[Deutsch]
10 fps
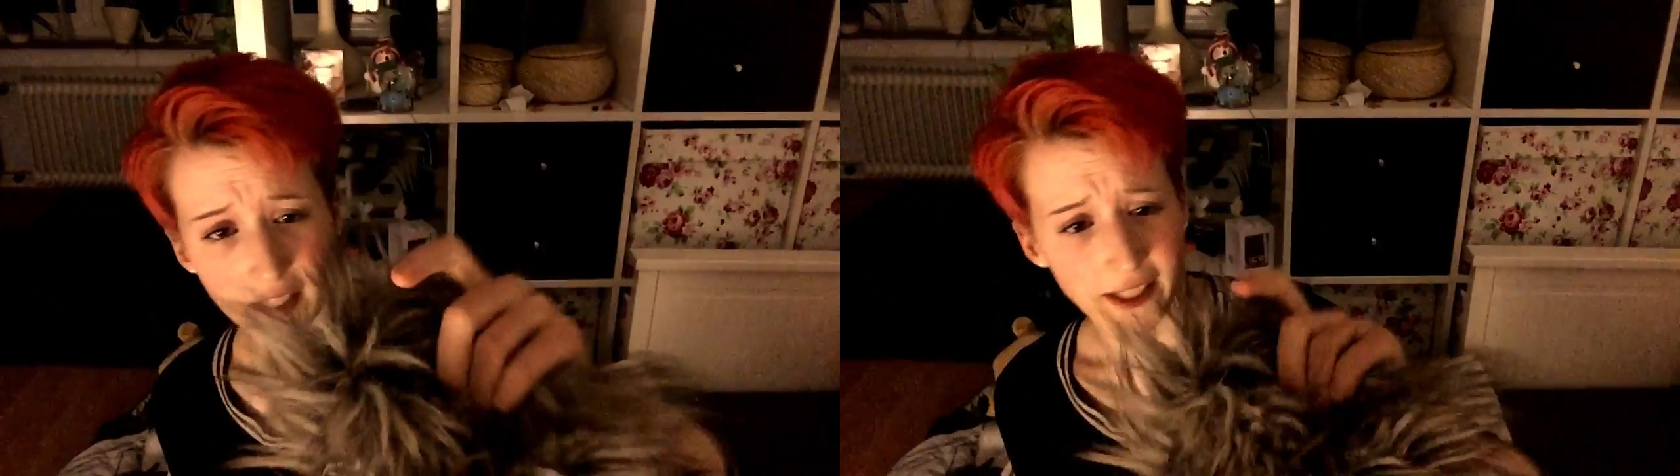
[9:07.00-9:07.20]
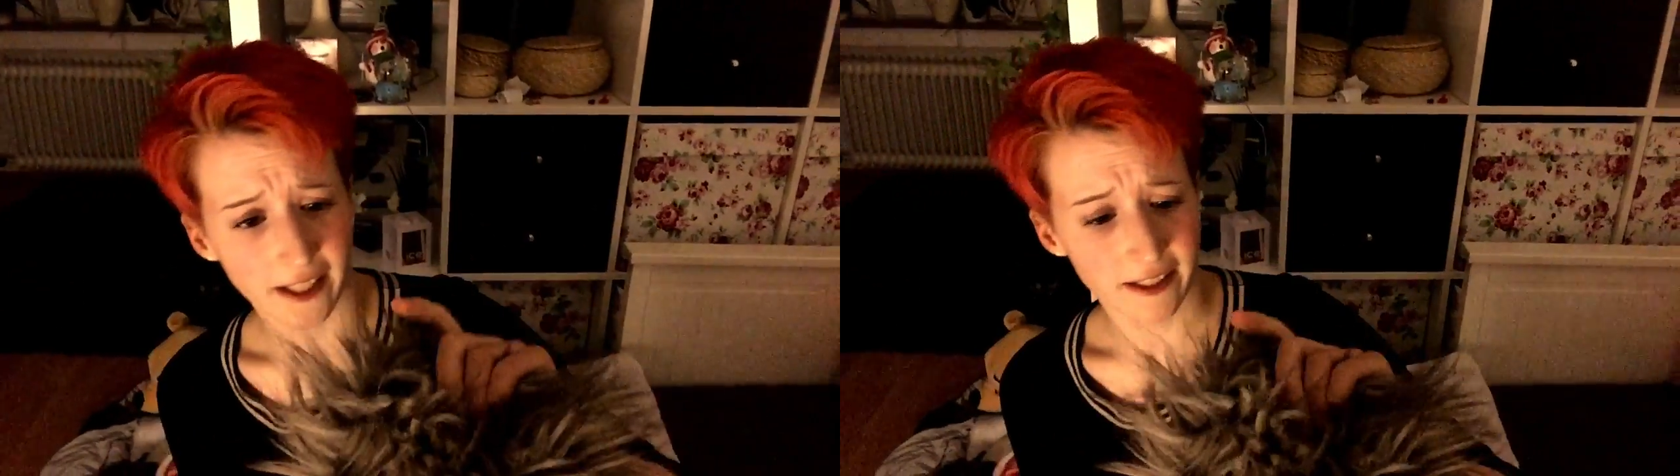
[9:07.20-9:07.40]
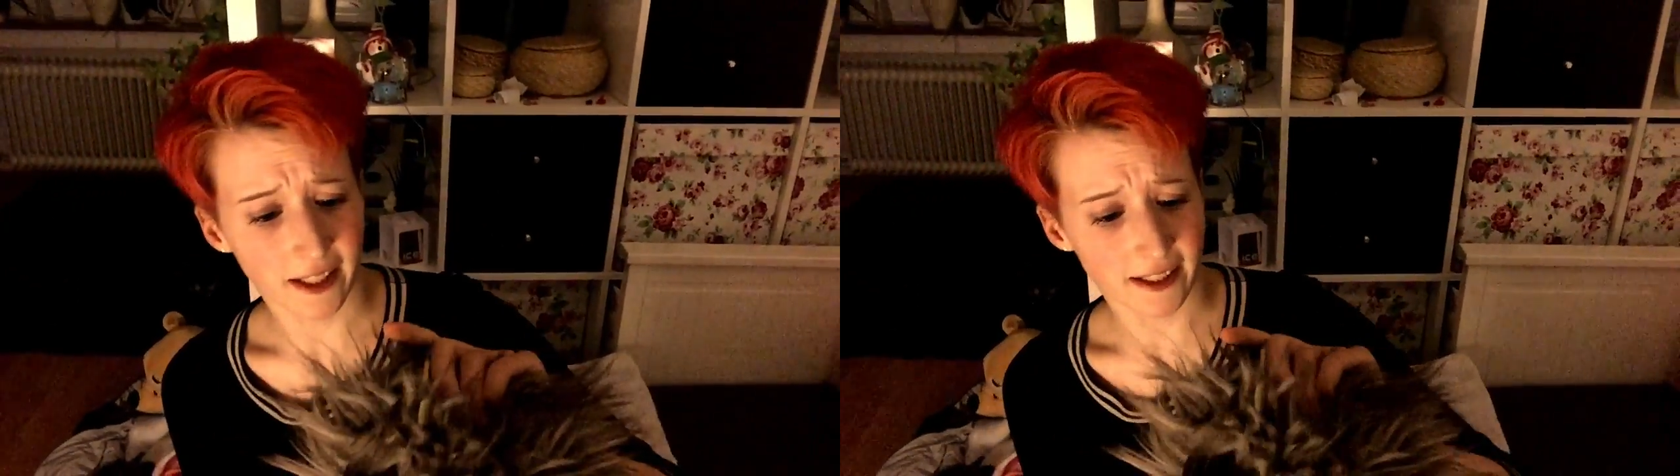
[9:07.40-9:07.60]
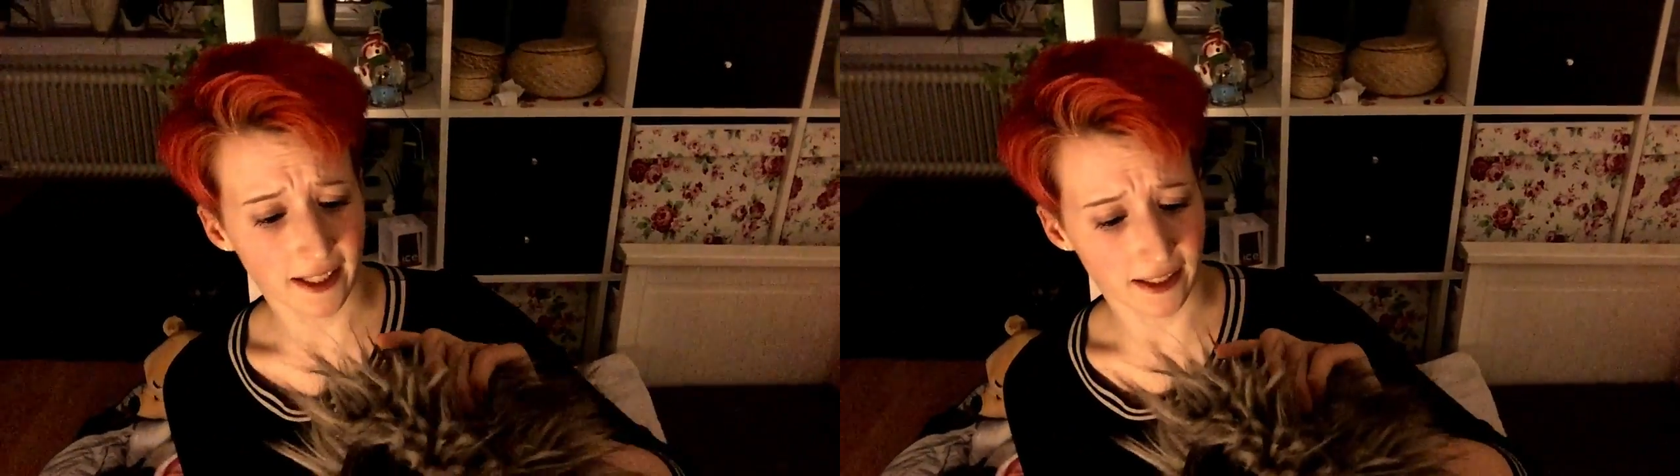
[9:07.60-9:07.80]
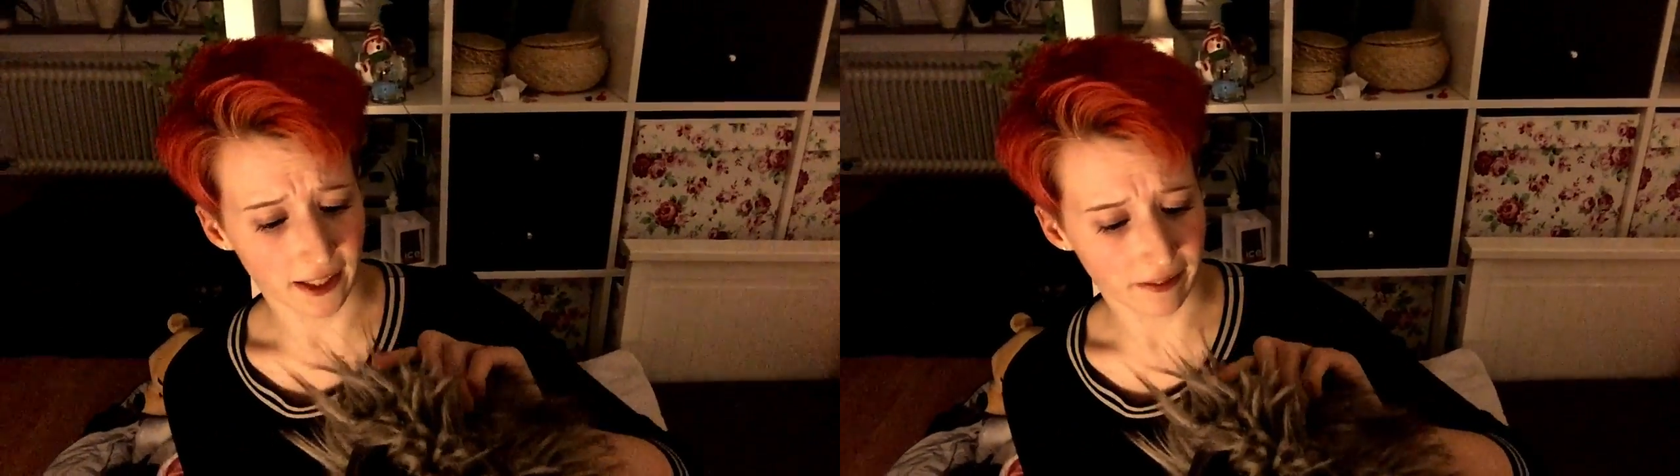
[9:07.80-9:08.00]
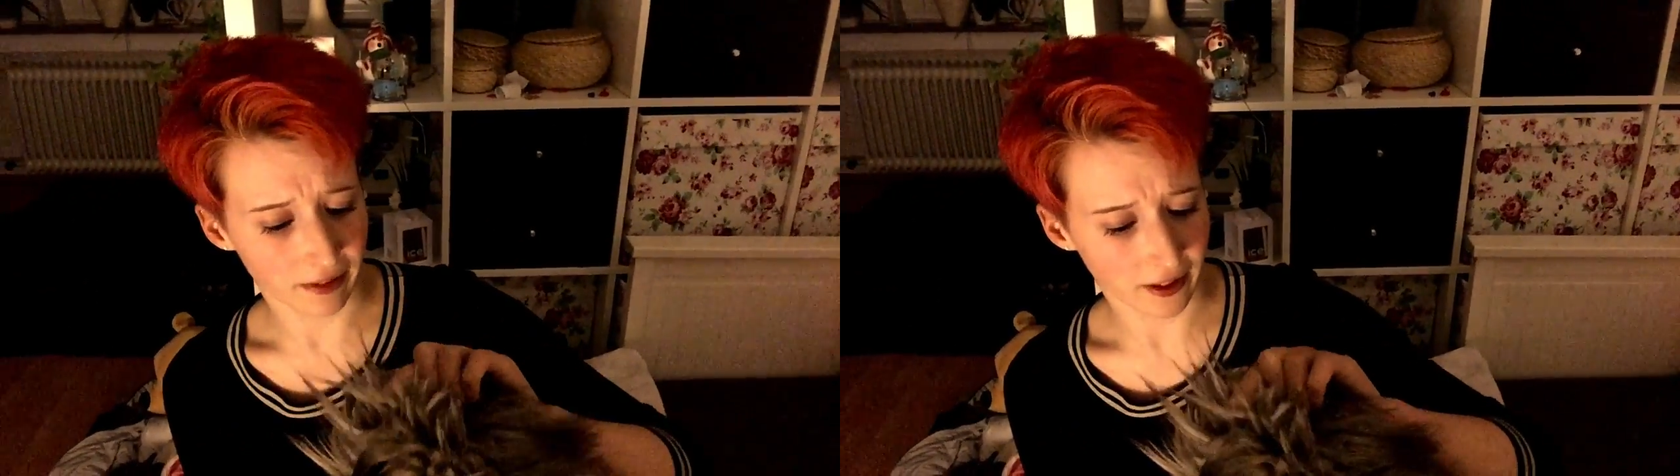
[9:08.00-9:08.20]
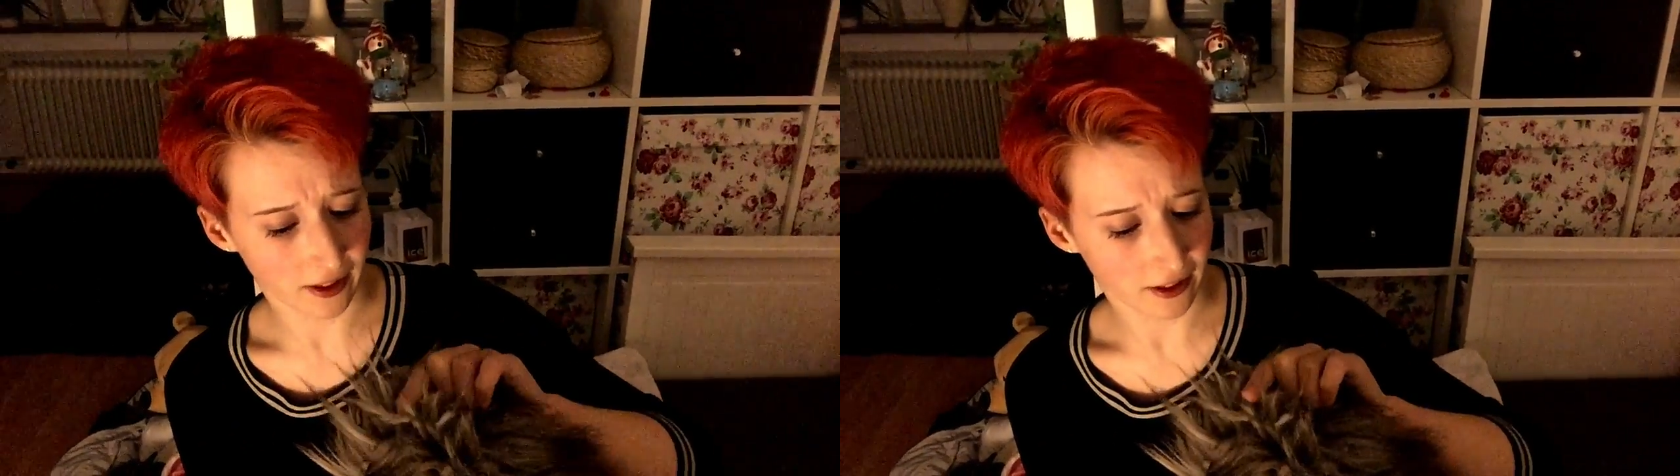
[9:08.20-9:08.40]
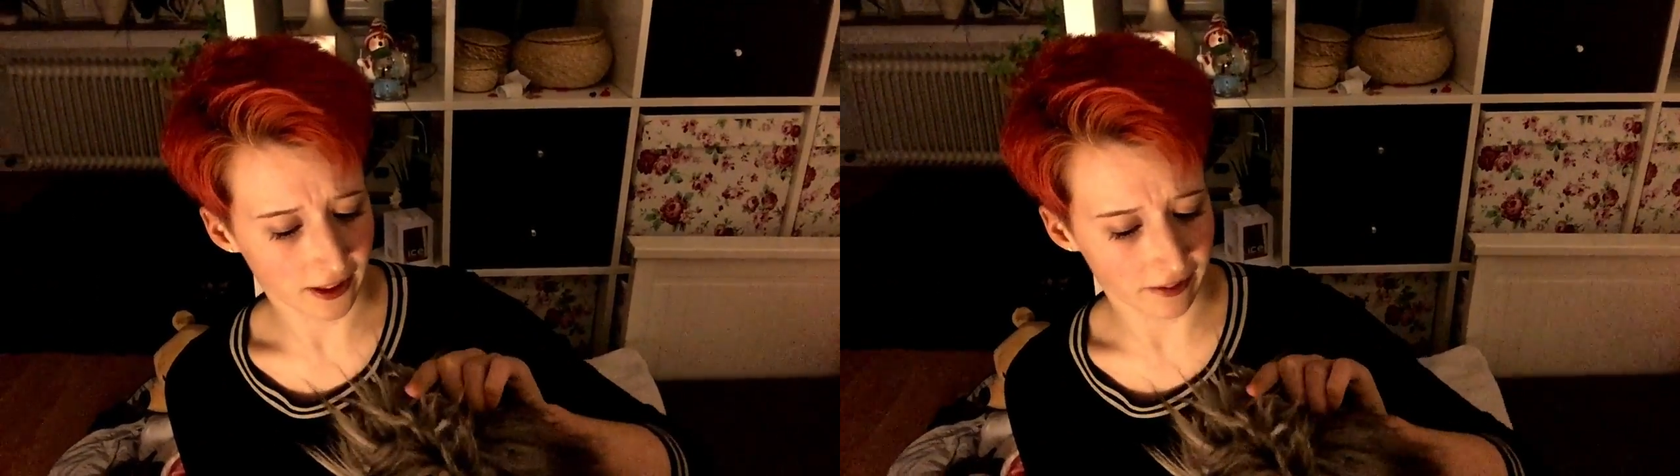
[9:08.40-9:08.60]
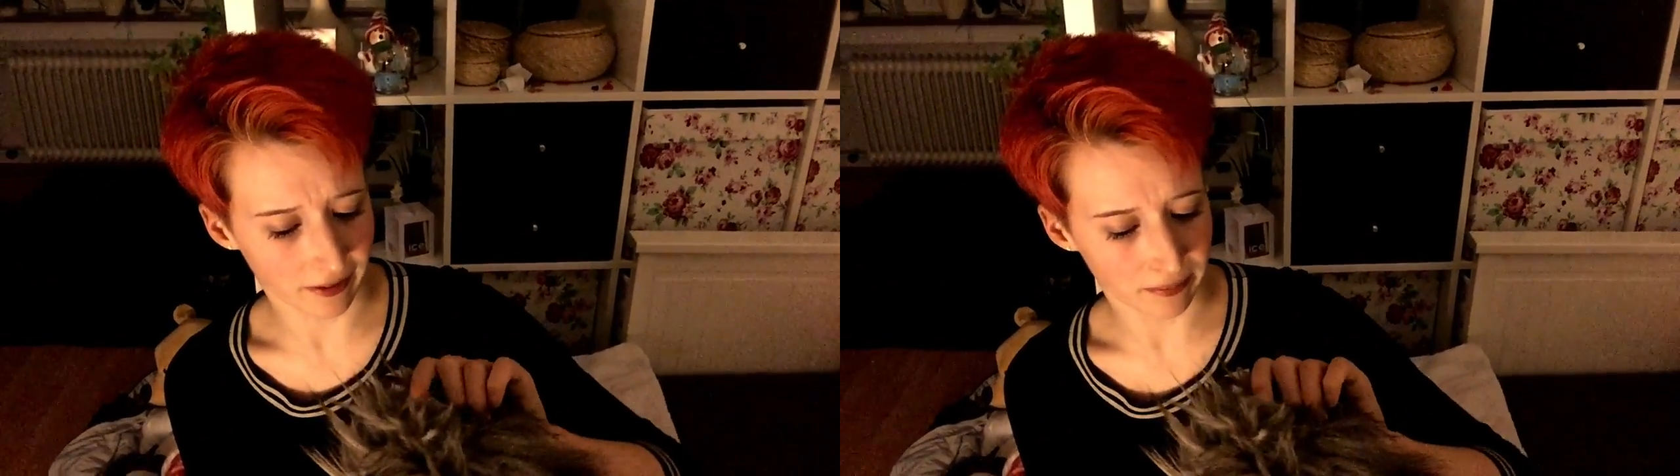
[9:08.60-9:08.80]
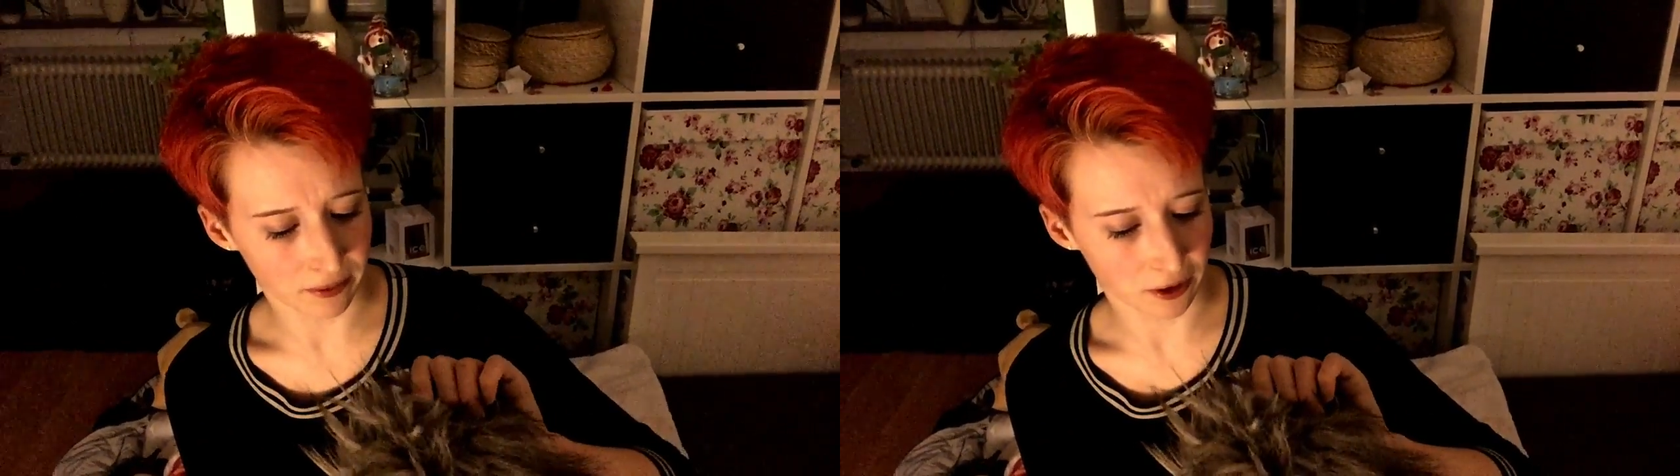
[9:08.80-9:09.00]
dahinter ist halt einfach
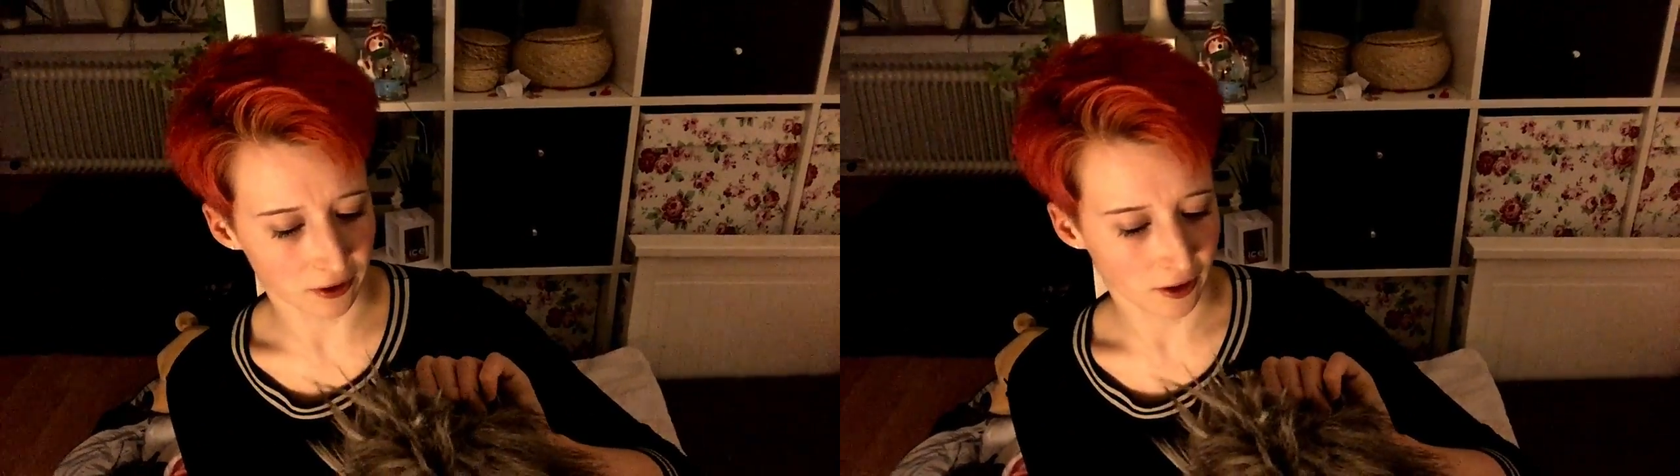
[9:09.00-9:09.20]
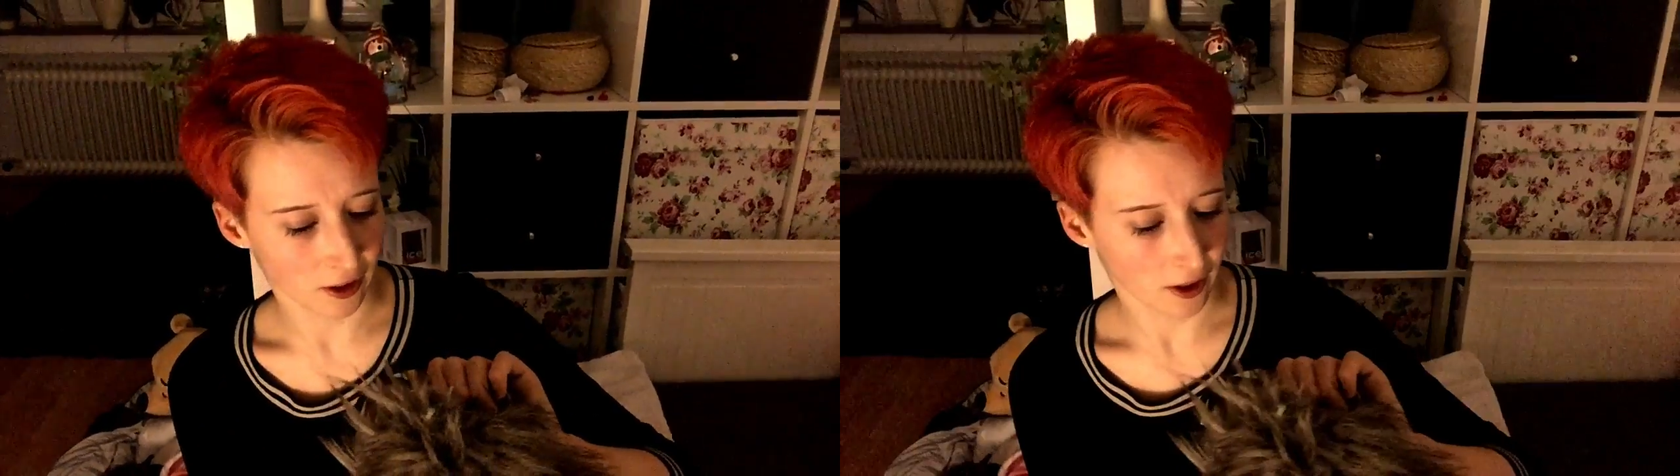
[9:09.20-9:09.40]
gewebtes.